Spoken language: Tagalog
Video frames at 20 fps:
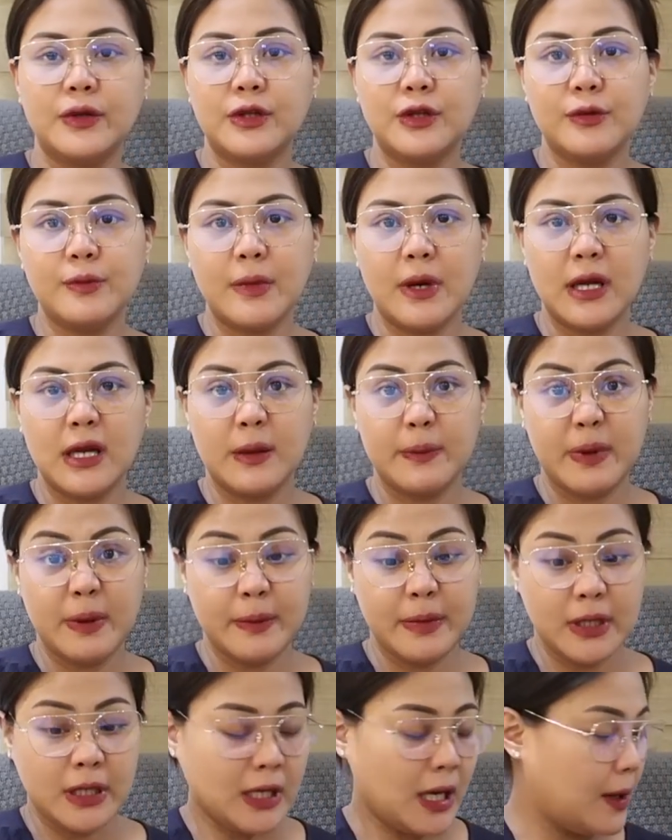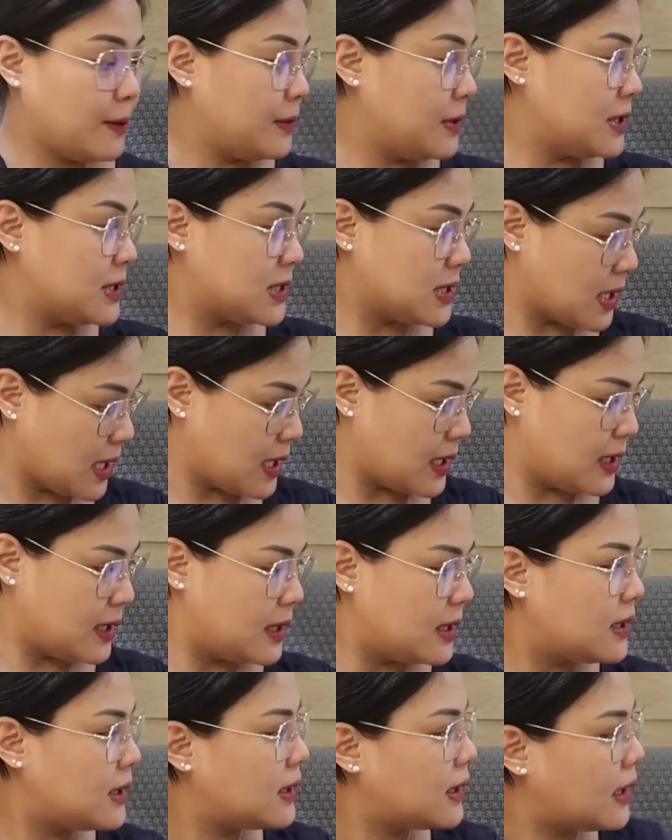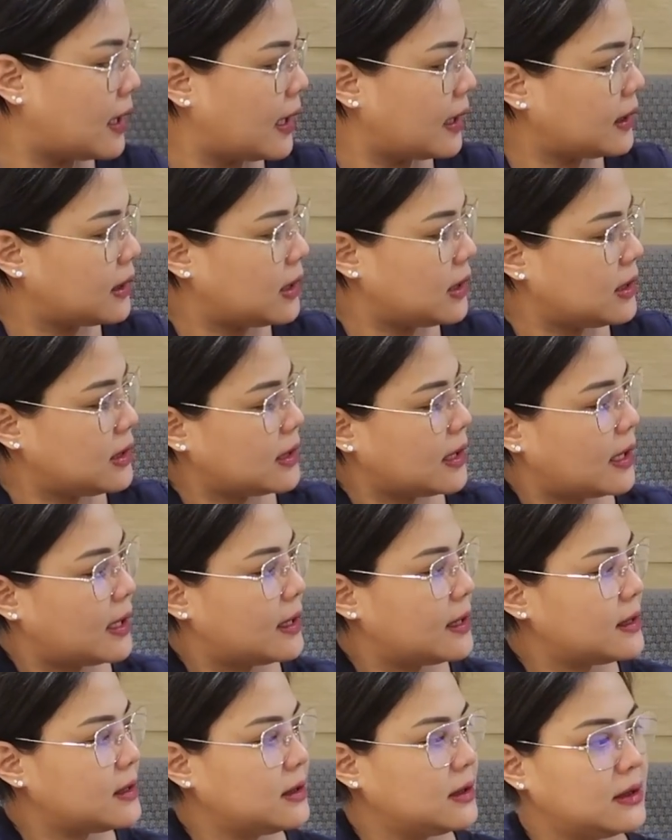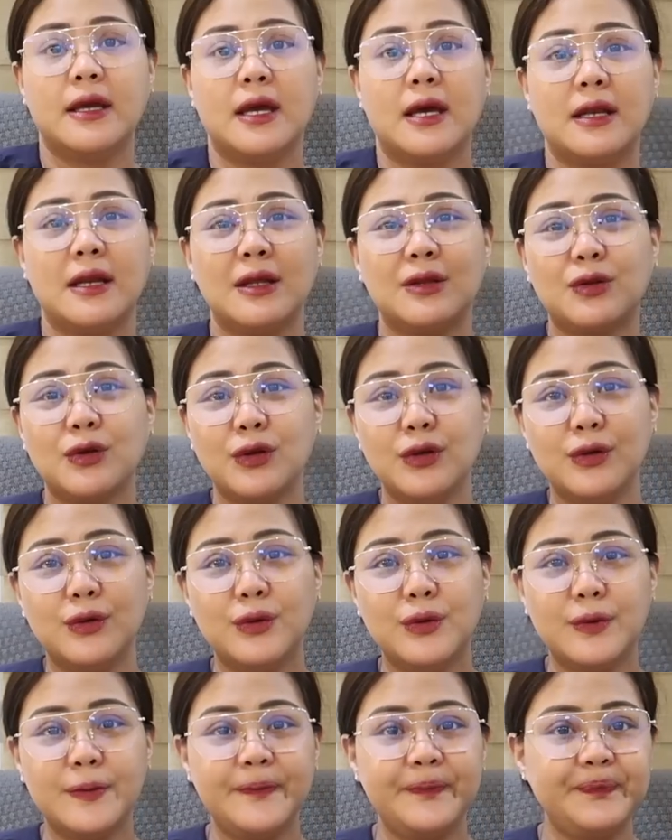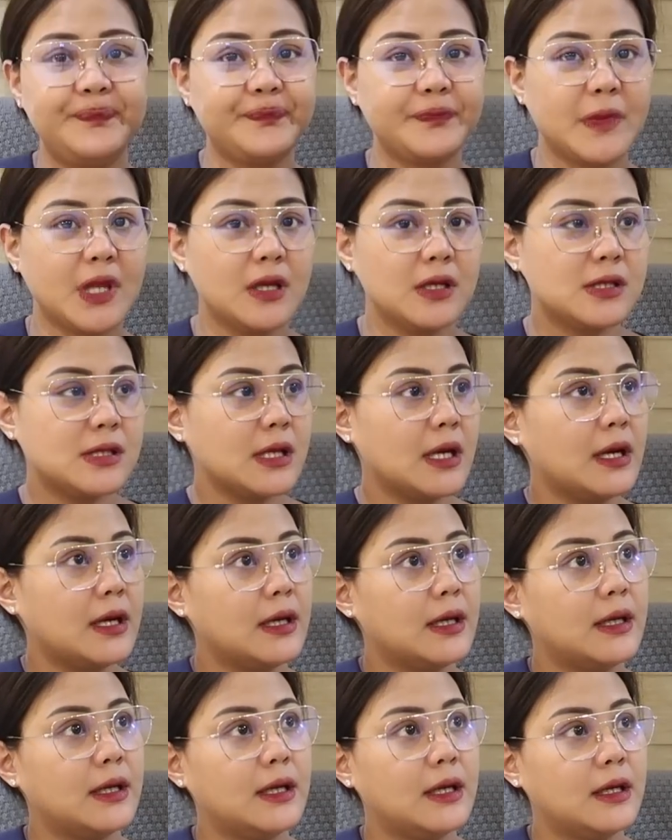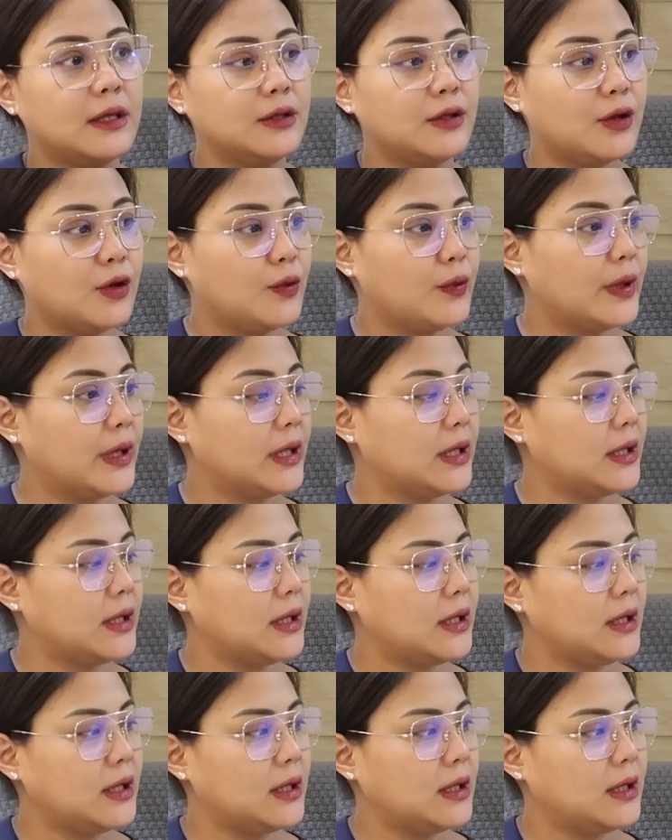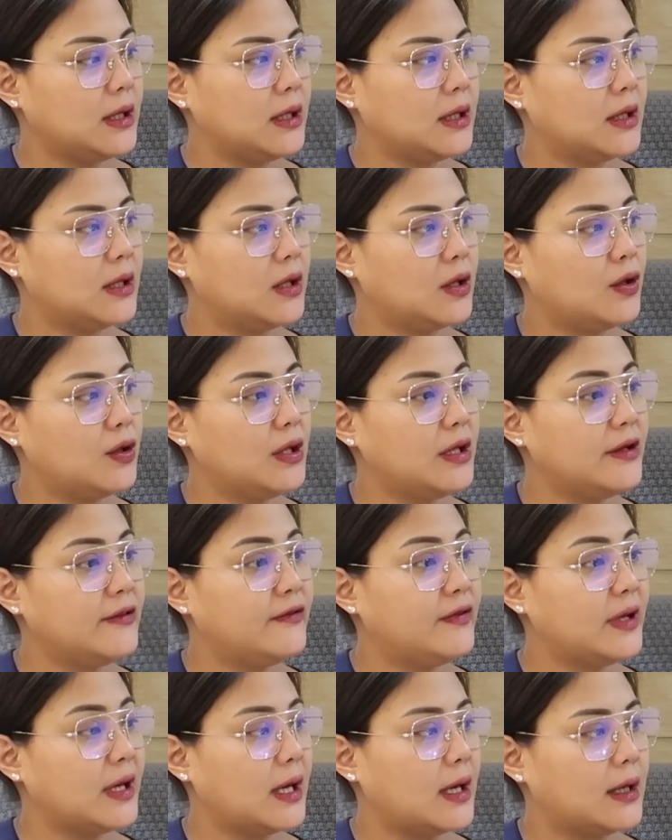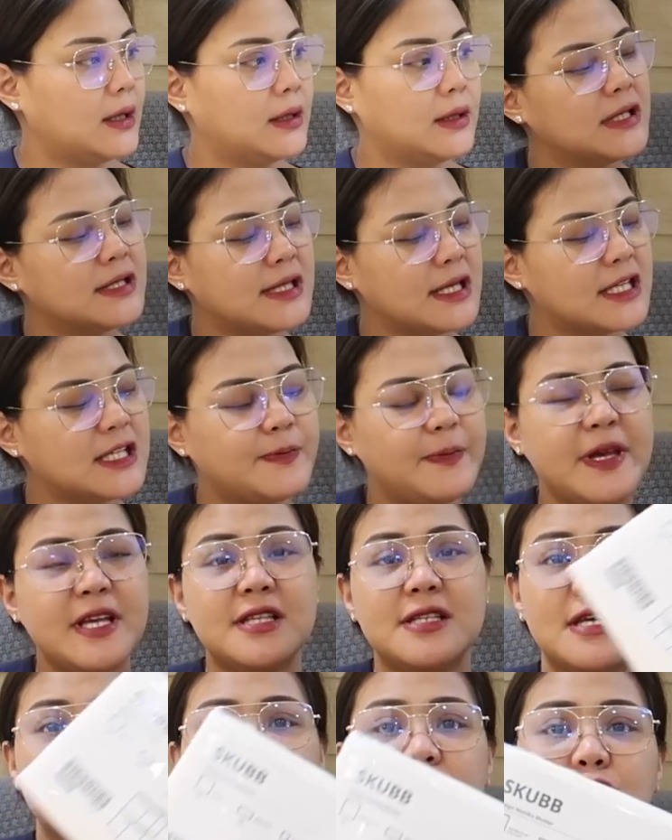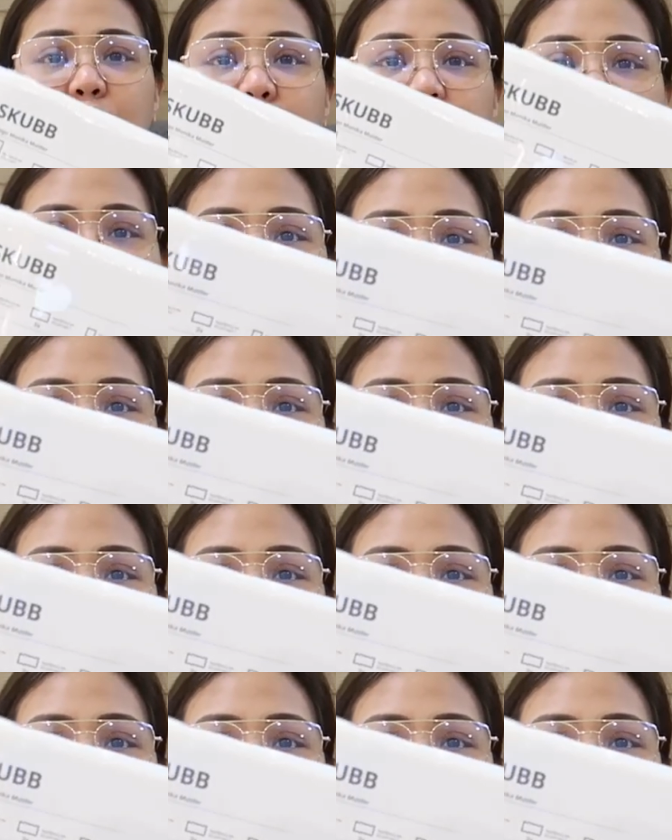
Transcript: ito yung mga napamili namin sa IKEA. Ayan, ito yung sa drawer ni Olivia. Six pieces to eh,